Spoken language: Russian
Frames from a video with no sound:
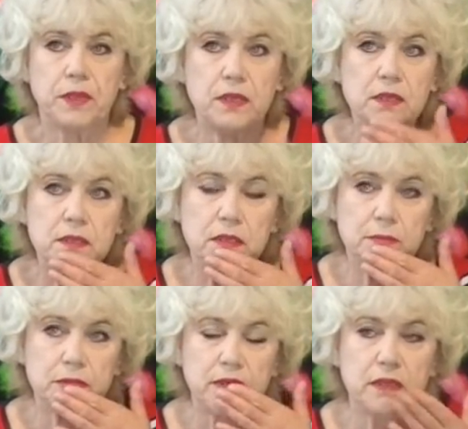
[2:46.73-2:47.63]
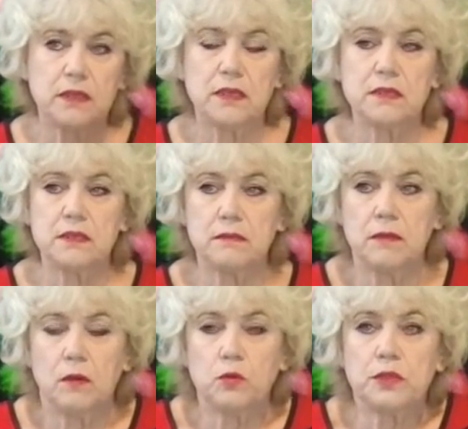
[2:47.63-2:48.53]
тесно им или не тесно,
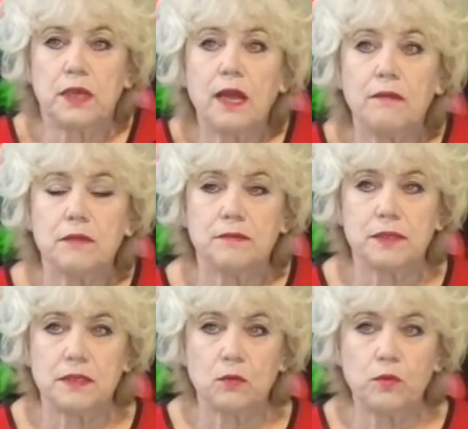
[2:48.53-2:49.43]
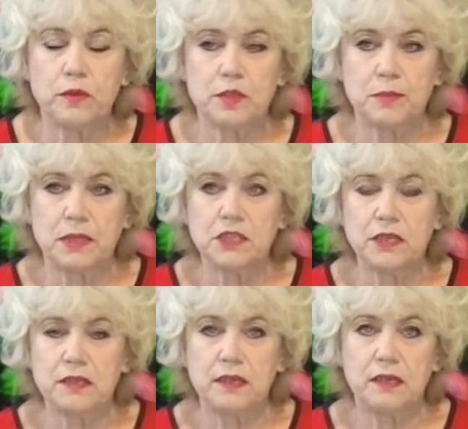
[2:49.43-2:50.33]
устраивает вас такое
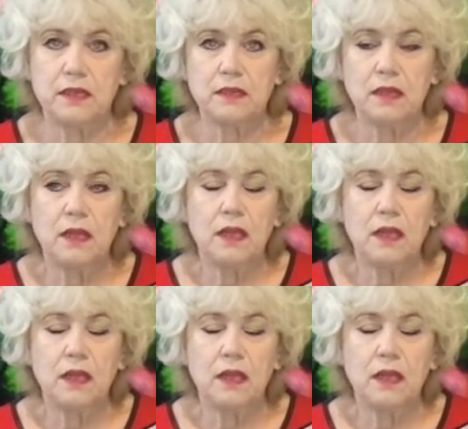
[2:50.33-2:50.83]
расположение или нет.